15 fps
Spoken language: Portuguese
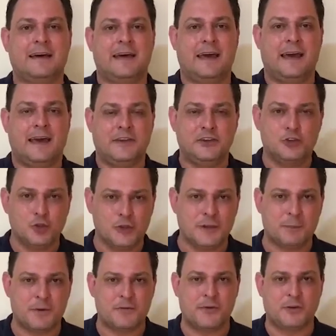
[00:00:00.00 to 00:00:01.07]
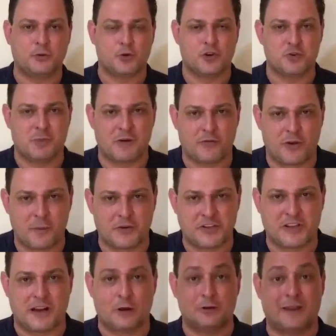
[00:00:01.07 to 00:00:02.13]
é, e de toda a prefeitura de uma forma
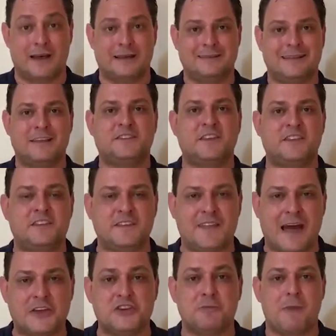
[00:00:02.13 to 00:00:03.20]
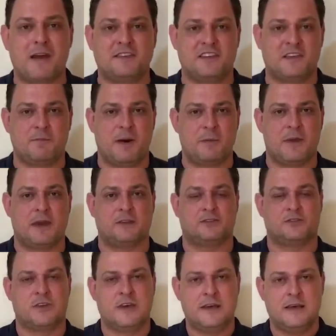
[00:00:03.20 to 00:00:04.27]
geral, da necessidade de mais
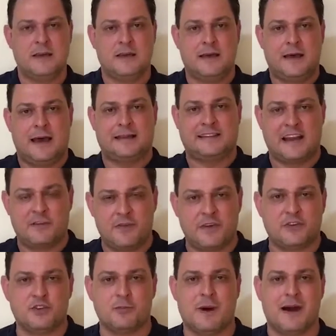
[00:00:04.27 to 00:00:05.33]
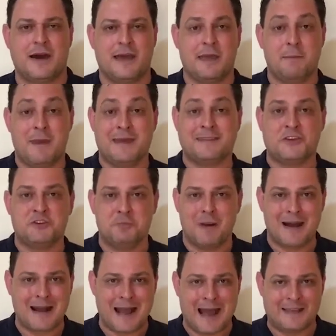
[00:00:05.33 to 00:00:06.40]
equipamentos. Através de uma emenda de
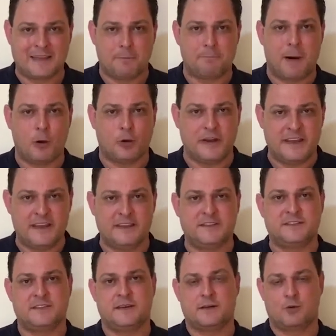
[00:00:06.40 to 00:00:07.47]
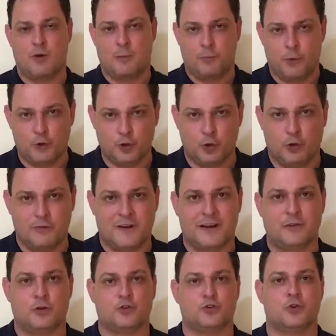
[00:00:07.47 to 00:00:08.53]
bancada paulista, com apoio do
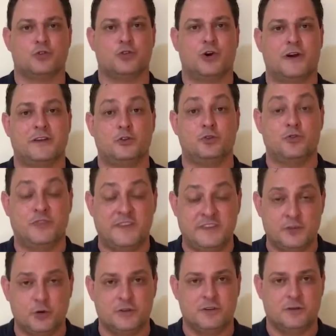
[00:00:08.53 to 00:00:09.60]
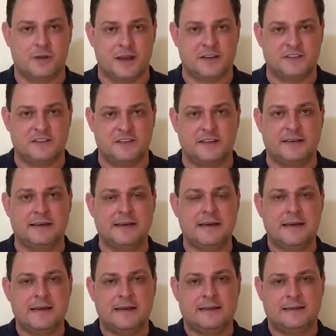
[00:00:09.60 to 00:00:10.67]
governador João Dória e do vice Rodrigo Garcia,
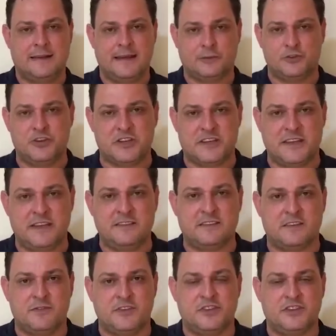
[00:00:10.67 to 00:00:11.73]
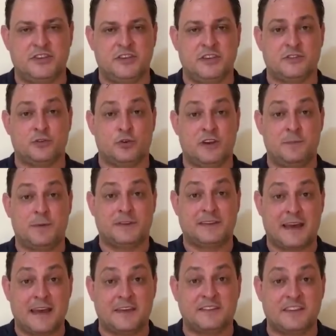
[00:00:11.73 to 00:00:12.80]
dentro de 15 a 20 dias, a Olímpia
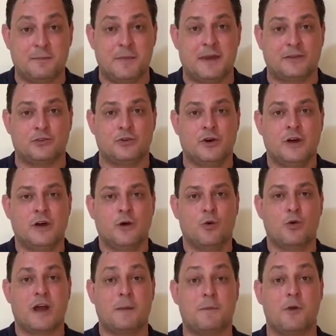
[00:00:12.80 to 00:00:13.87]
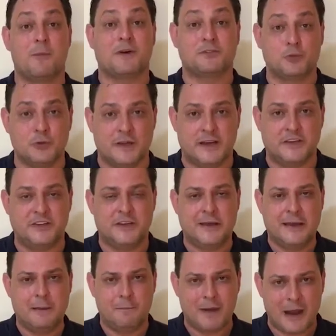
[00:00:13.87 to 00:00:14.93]
está recebendo um caminhão basculante
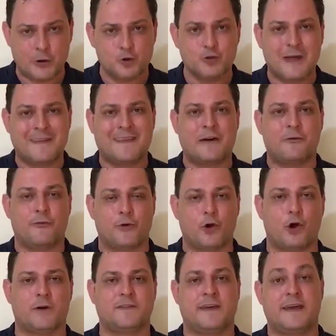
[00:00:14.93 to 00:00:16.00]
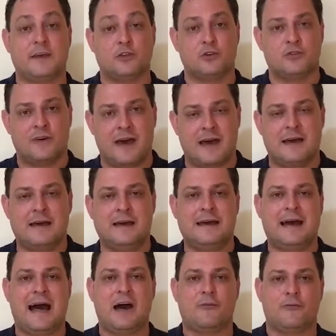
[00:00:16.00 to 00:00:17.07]
para ajudar na frota, renovar
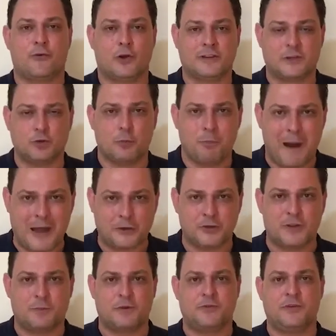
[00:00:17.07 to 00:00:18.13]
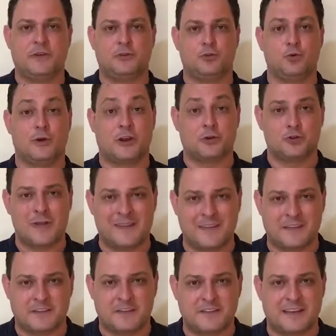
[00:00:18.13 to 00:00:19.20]
a frota do pátio da prefeitura, ajudar
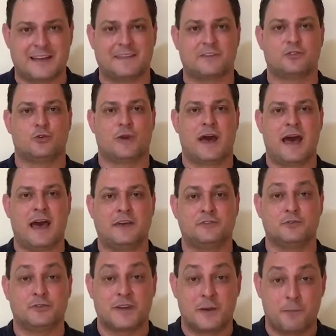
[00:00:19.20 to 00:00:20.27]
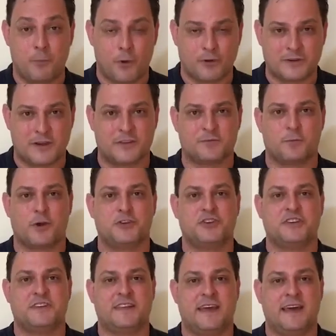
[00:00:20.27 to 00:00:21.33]
nas estradas rurais, no transporte
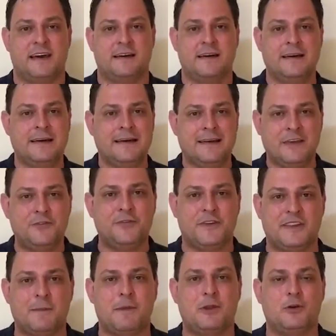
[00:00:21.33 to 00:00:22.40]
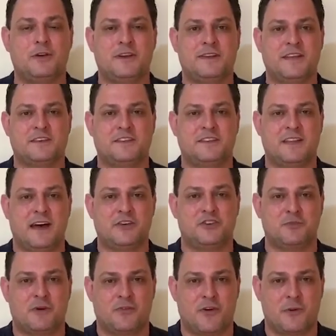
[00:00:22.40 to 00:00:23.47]
de terra, enfim, na melhoria da cidade de
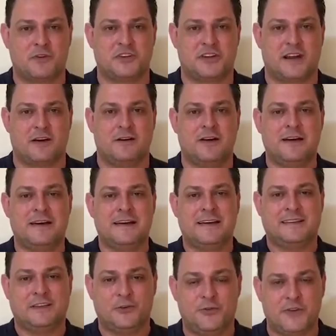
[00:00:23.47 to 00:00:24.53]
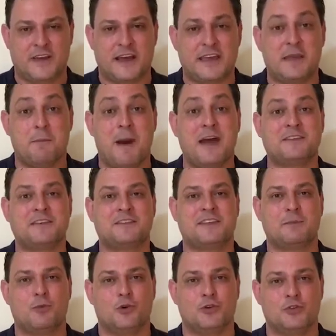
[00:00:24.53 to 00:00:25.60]
uma forma geral. Então fica aqui mais essa
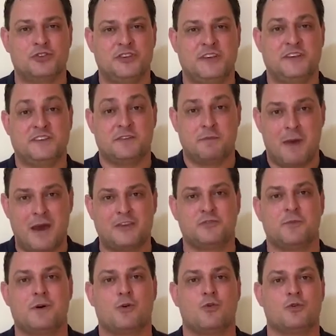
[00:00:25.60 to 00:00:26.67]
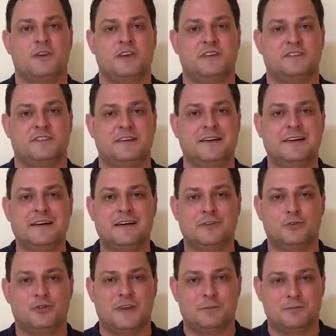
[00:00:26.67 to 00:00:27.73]
boa notícia, mais uma conquista
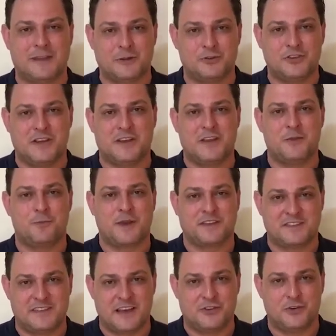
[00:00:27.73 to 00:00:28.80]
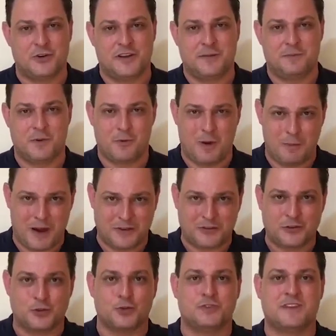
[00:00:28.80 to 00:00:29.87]
do deputado Geninho para a cidade de Olímpia. Um
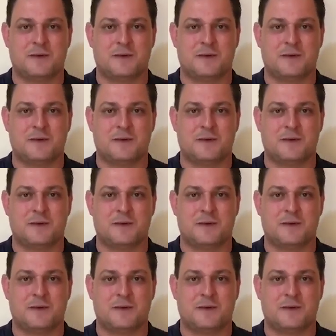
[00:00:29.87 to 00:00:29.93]
abraço a todos